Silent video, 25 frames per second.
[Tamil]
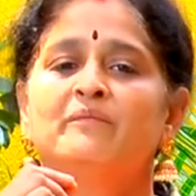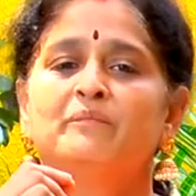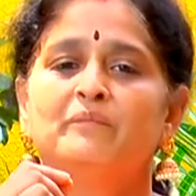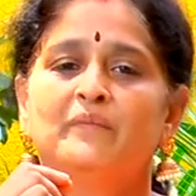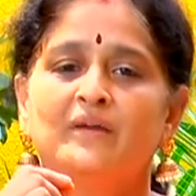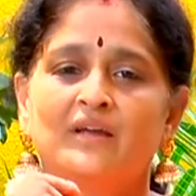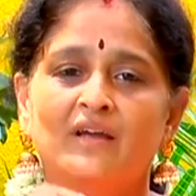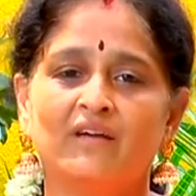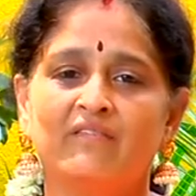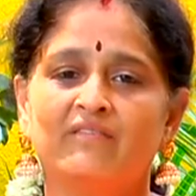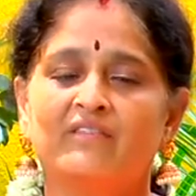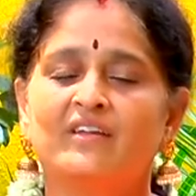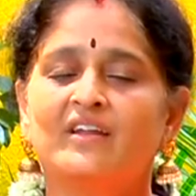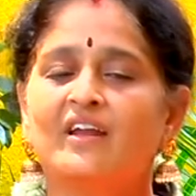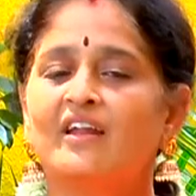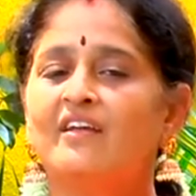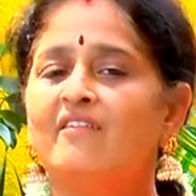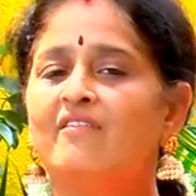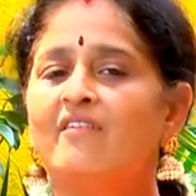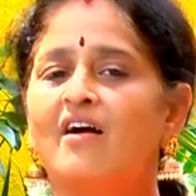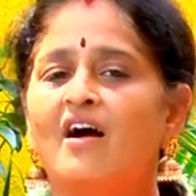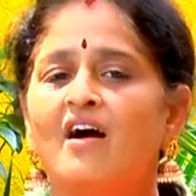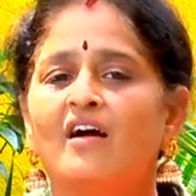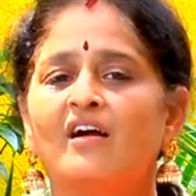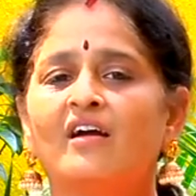மிக
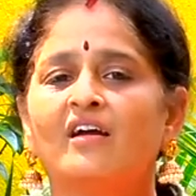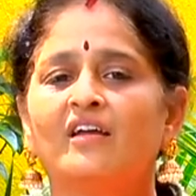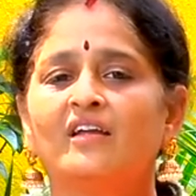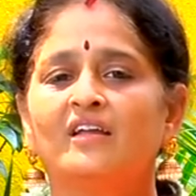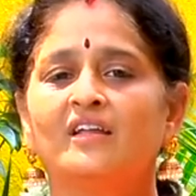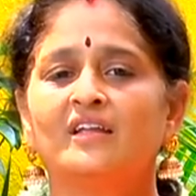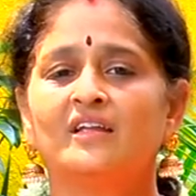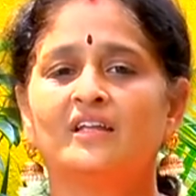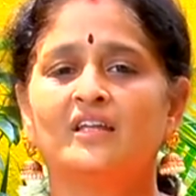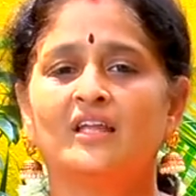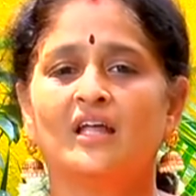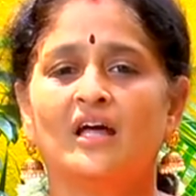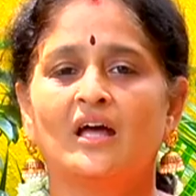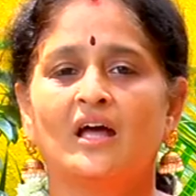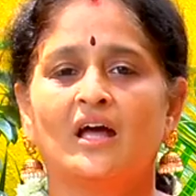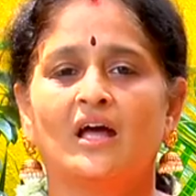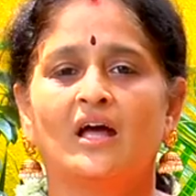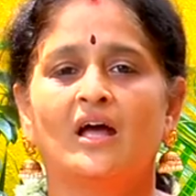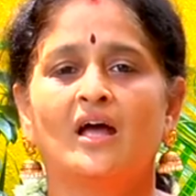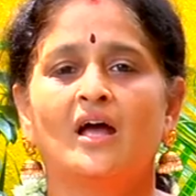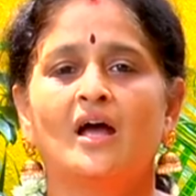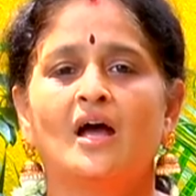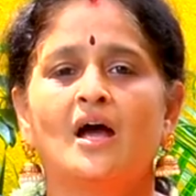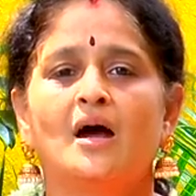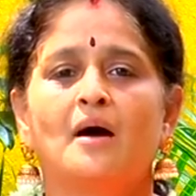விரைவாக இந்த
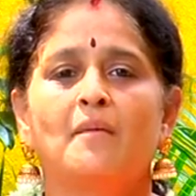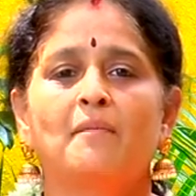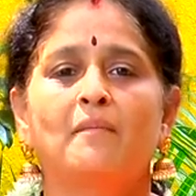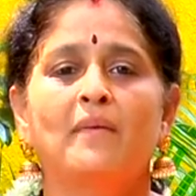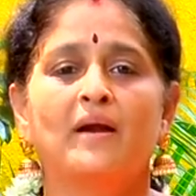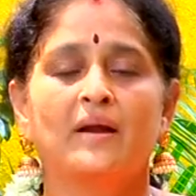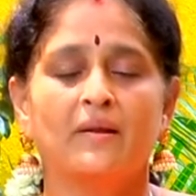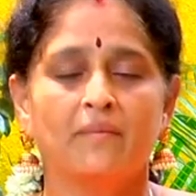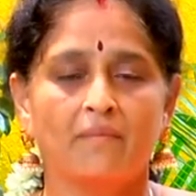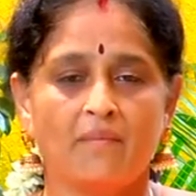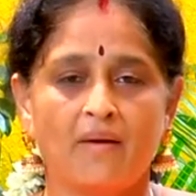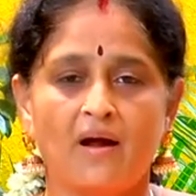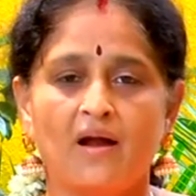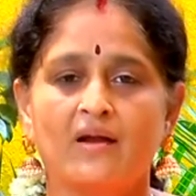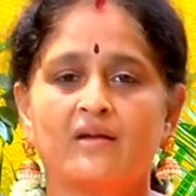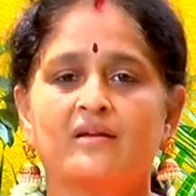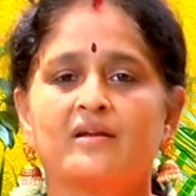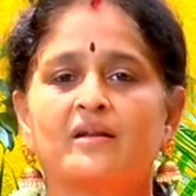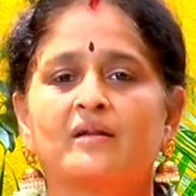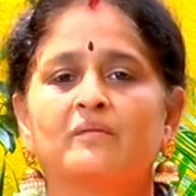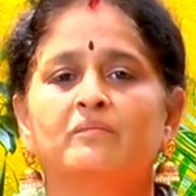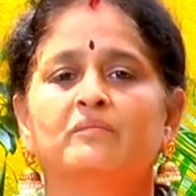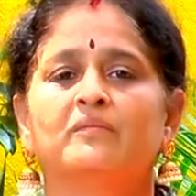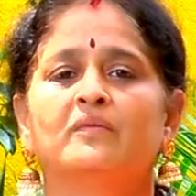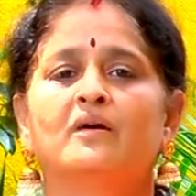
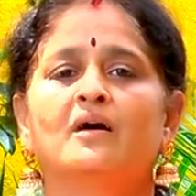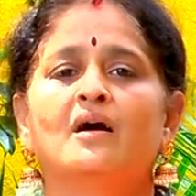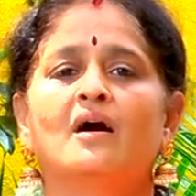மனமாற்றம்